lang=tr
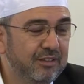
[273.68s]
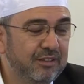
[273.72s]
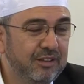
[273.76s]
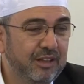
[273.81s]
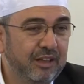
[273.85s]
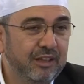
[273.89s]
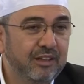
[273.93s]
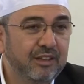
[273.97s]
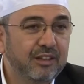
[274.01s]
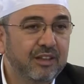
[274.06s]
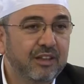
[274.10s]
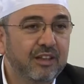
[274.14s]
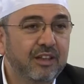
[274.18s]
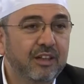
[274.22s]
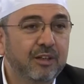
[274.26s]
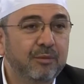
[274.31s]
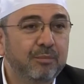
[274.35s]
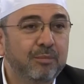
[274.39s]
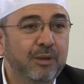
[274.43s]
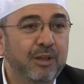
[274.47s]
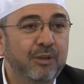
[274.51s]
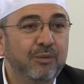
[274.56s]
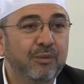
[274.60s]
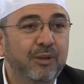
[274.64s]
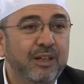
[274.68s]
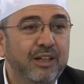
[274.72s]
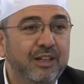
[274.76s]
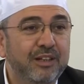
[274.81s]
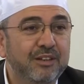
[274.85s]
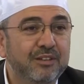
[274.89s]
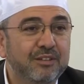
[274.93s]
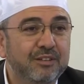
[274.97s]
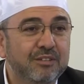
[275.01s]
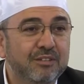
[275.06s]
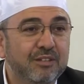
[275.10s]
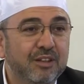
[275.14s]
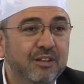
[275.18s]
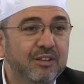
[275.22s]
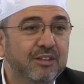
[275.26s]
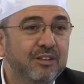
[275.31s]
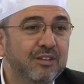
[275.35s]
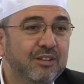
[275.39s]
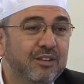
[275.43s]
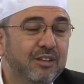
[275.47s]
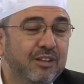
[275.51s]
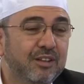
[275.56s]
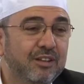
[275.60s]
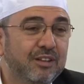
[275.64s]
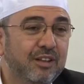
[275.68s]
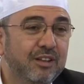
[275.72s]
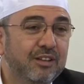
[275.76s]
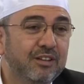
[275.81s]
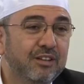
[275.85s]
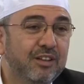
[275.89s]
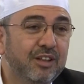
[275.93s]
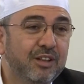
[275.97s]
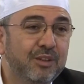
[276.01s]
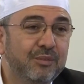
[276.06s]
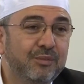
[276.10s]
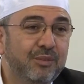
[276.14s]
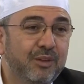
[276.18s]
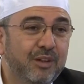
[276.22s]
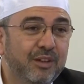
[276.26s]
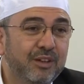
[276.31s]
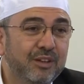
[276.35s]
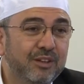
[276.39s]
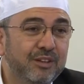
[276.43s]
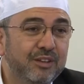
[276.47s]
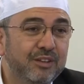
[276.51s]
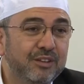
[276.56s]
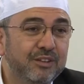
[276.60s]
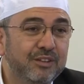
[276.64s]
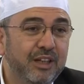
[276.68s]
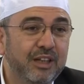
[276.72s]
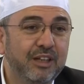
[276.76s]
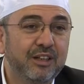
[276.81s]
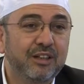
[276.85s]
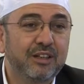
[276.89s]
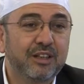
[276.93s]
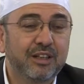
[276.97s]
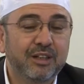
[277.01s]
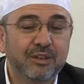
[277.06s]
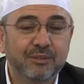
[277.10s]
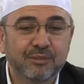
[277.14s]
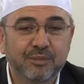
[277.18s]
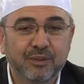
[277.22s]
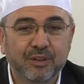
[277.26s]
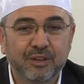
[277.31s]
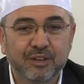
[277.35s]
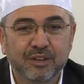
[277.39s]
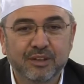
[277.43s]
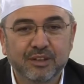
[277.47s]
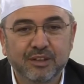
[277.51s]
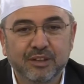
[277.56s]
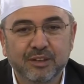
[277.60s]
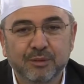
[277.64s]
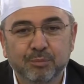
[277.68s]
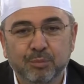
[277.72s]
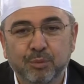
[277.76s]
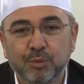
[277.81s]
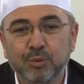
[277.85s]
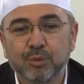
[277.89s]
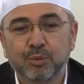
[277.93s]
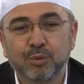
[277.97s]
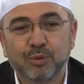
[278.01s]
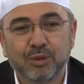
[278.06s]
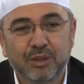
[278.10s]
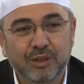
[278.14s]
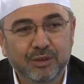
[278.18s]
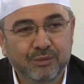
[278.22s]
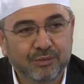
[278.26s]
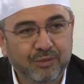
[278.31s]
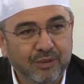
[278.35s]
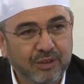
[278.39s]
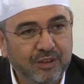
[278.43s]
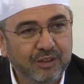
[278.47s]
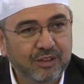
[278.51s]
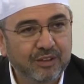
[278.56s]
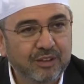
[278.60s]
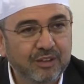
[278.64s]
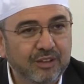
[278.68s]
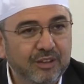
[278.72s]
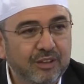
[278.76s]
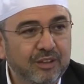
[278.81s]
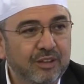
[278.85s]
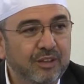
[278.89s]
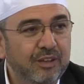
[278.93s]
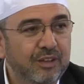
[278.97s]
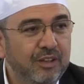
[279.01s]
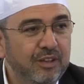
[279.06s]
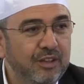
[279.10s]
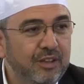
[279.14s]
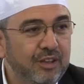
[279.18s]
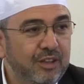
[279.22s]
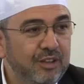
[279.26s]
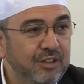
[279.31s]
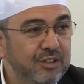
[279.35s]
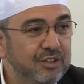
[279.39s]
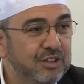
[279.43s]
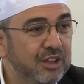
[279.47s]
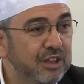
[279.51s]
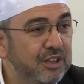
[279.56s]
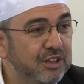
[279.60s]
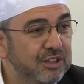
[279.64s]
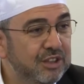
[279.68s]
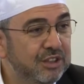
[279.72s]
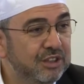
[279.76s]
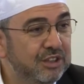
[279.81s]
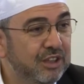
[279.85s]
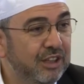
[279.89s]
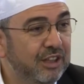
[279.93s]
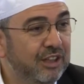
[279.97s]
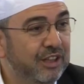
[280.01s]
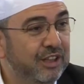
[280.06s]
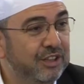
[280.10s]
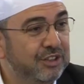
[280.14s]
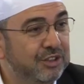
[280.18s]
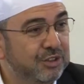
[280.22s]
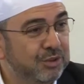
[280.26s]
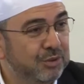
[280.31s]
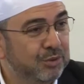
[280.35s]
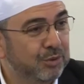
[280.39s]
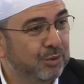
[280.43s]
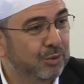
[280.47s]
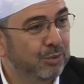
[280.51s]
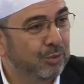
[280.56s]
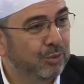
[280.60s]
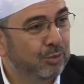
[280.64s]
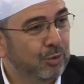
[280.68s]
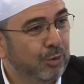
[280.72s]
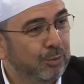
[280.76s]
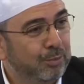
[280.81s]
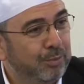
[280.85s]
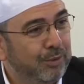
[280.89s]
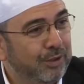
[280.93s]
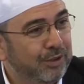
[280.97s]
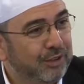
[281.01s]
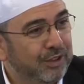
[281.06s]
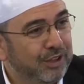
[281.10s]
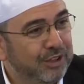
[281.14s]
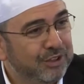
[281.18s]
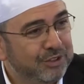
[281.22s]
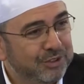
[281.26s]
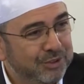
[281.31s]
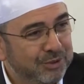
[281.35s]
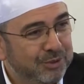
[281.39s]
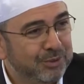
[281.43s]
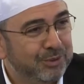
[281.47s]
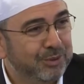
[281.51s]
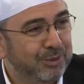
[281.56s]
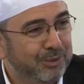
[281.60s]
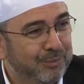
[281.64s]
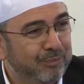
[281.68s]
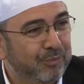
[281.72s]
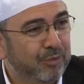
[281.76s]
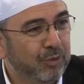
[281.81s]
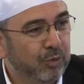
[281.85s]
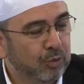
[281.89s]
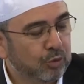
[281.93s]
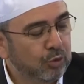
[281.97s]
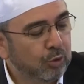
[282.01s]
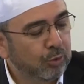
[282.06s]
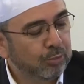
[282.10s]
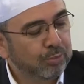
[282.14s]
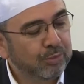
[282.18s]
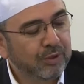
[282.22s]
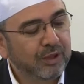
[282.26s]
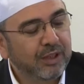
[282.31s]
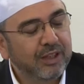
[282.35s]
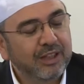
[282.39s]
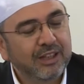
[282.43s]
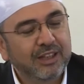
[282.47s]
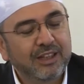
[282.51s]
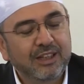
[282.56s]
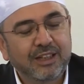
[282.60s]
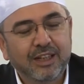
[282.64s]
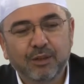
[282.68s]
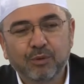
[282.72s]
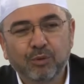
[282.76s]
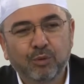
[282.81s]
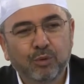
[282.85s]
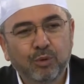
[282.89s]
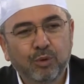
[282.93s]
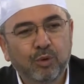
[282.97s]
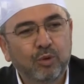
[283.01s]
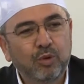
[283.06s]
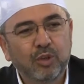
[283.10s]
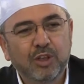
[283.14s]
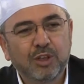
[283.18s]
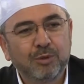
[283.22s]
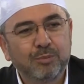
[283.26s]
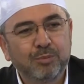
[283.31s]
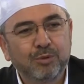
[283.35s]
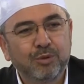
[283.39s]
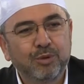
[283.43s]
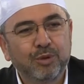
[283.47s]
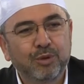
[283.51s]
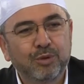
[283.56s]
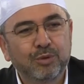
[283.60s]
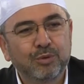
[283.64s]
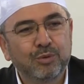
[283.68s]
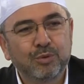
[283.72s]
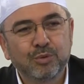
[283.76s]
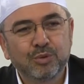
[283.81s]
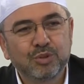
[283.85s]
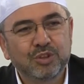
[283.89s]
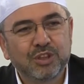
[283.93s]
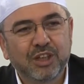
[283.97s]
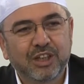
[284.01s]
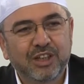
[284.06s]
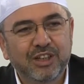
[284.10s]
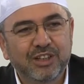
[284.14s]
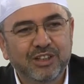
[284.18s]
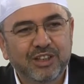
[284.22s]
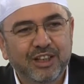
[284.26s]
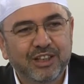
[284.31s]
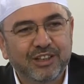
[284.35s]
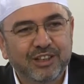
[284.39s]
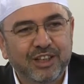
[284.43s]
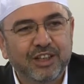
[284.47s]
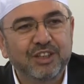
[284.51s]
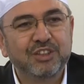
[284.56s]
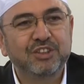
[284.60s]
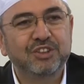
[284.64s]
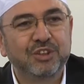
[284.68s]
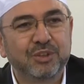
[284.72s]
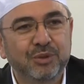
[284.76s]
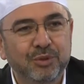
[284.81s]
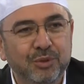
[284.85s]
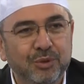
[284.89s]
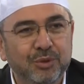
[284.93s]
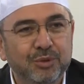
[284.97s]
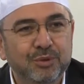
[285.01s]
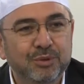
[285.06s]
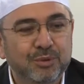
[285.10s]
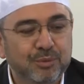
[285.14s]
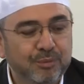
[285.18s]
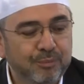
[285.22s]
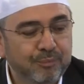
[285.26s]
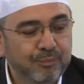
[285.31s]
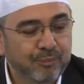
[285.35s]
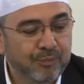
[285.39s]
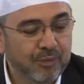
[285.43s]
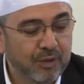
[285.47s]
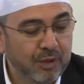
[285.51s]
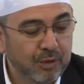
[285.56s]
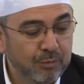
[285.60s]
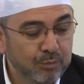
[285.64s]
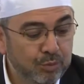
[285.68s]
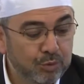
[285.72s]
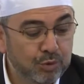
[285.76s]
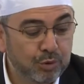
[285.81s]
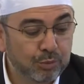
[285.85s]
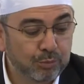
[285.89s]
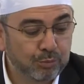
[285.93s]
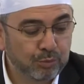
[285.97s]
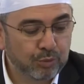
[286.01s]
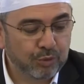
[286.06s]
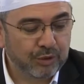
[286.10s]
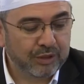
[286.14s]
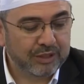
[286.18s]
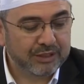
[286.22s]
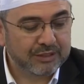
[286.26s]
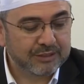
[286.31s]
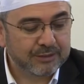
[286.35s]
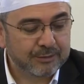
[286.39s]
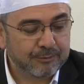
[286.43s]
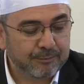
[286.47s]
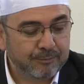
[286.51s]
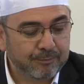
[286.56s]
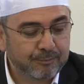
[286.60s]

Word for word: rengarenk meyveler, tatlı tatları farklı, renkleri farklı, boyutları farklı. Nice nice şeyler çıkıyor. O topraktan çıkıyor. O toprağa ekilen o ölü gibi gördüğünüz çekirdekten çıkıyor. Bütün bunlar.